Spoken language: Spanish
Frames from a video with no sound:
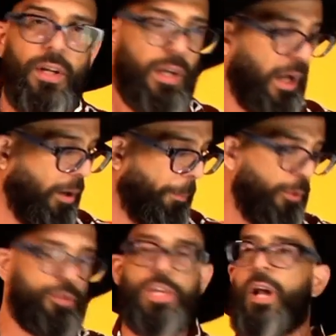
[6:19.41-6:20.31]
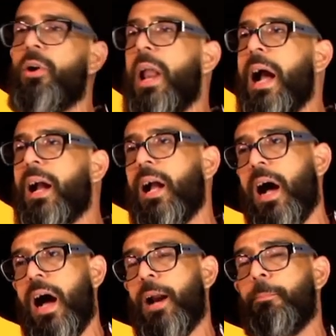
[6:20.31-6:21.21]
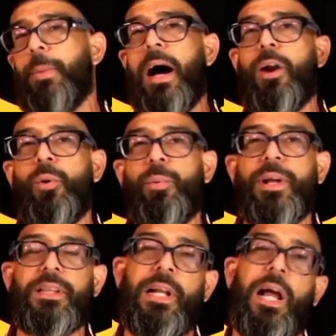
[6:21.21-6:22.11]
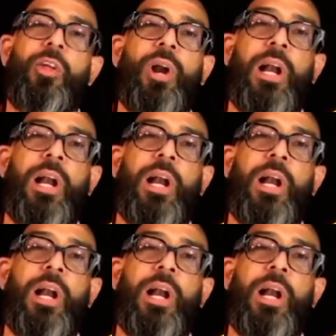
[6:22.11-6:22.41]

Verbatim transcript: que nos pusieron las carpas, los ventiladores,